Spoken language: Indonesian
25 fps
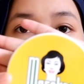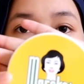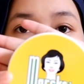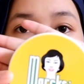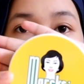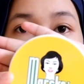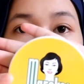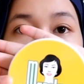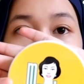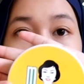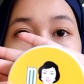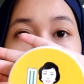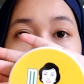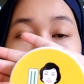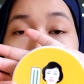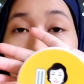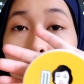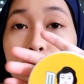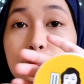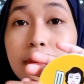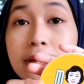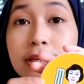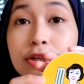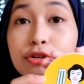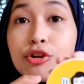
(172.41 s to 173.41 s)
ini hmm,
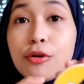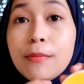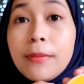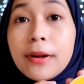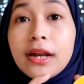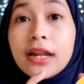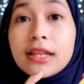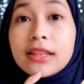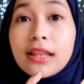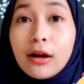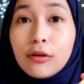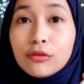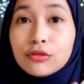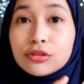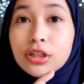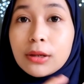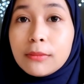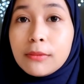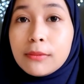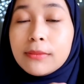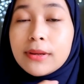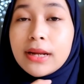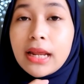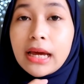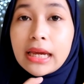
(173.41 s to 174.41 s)
kalian pasti udah pada tahu
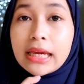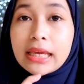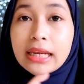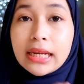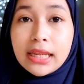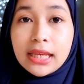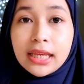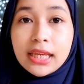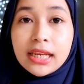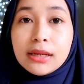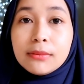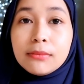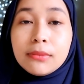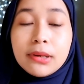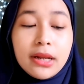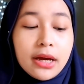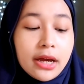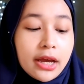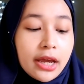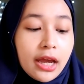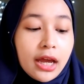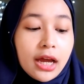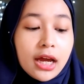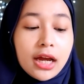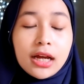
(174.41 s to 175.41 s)
sama bedak ini ini bedak
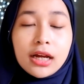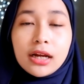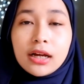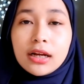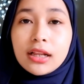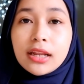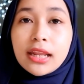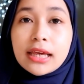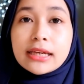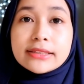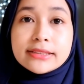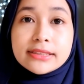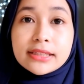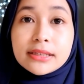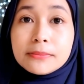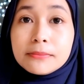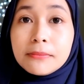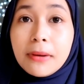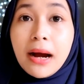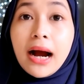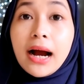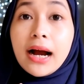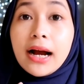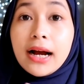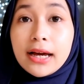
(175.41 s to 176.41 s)
yang legend
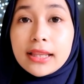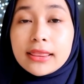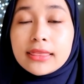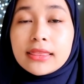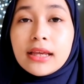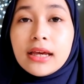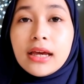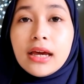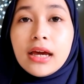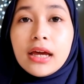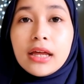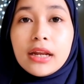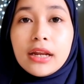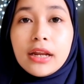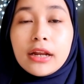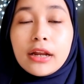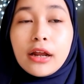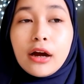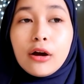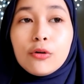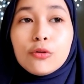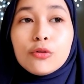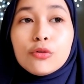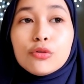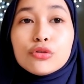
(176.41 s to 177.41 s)
banget dan
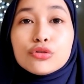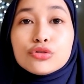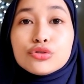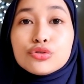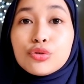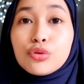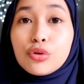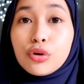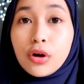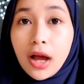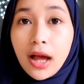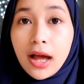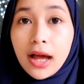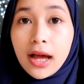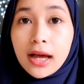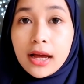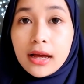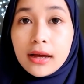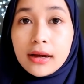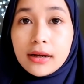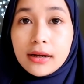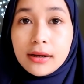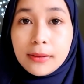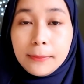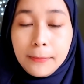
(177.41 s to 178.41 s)
aku
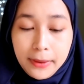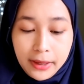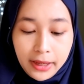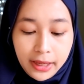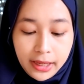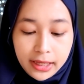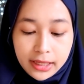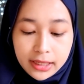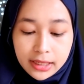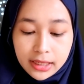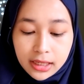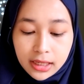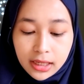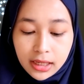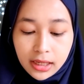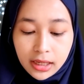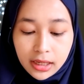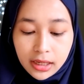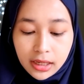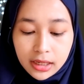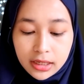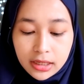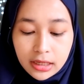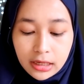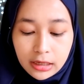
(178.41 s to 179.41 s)
suka uh, pakai ini
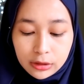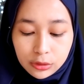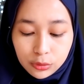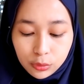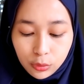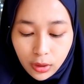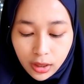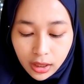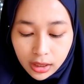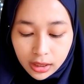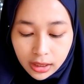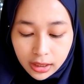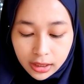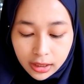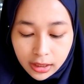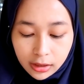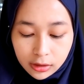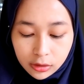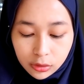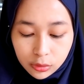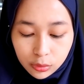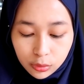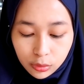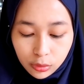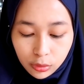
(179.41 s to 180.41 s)
karena dia itu
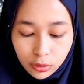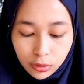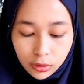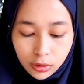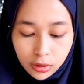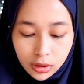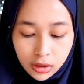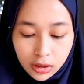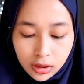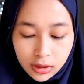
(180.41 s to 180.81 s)
warnanya tuh